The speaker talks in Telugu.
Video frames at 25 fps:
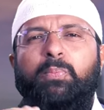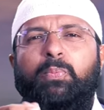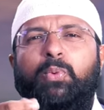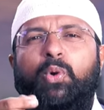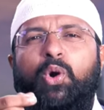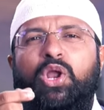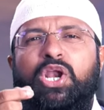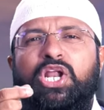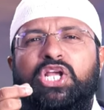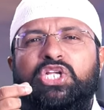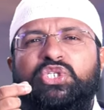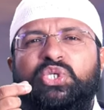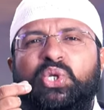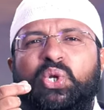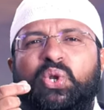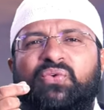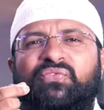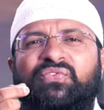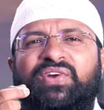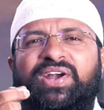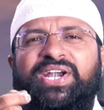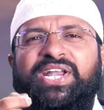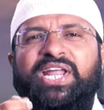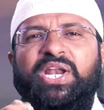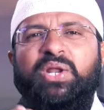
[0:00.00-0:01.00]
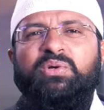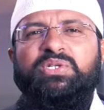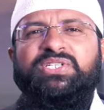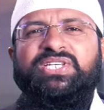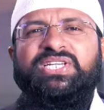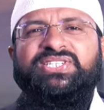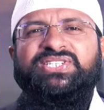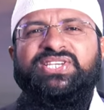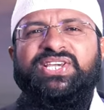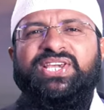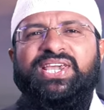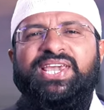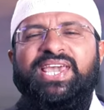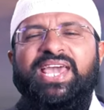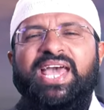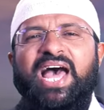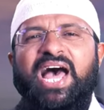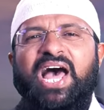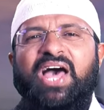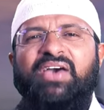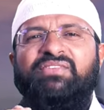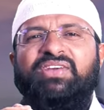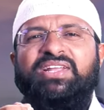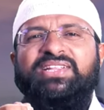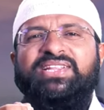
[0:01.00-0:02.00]
పోలీసులు వెంటనే వచ్చేసి
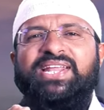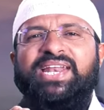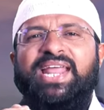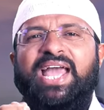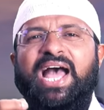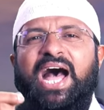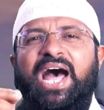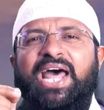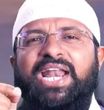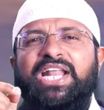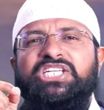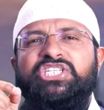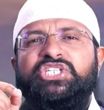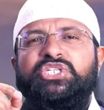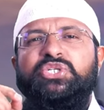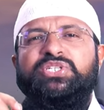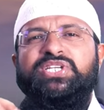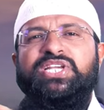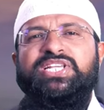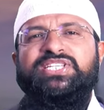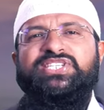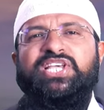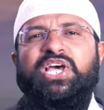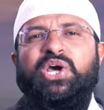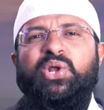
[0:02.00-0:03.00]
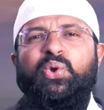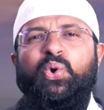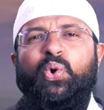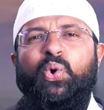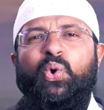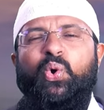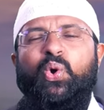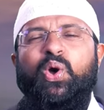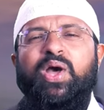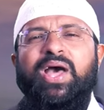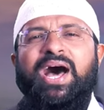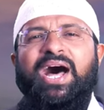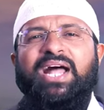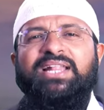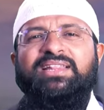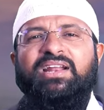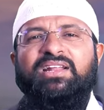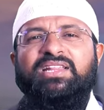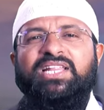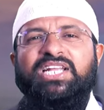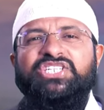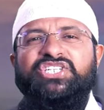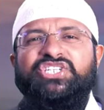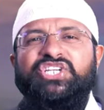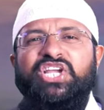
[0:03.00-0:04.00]
ఆ వ్యక్తిని అరెస్ట్ చేశారు ఆ
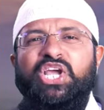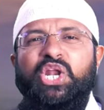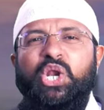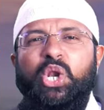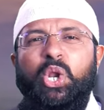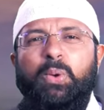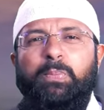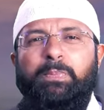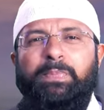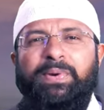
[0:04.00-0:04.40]
తర్వాత జైల్లో